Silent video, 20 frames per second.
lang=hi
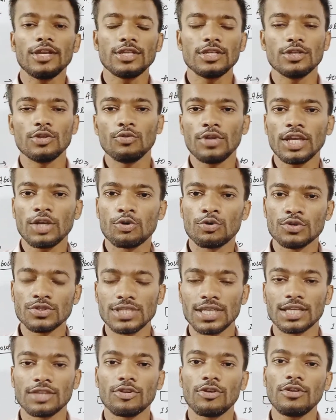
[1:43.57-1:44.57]
इन्होंने खोज
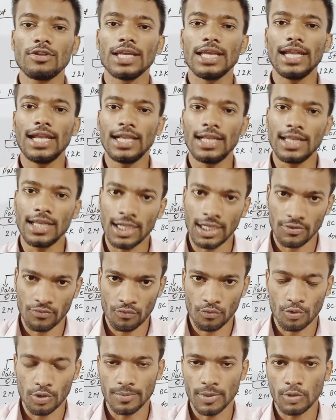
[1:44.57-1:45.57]
किया था तो
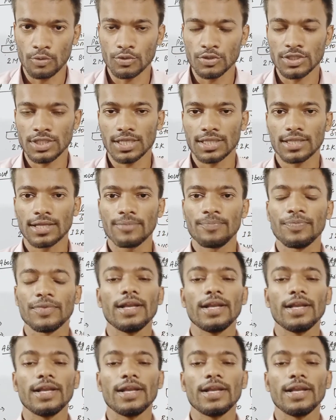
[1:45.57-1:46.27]
1884 में खोज किया था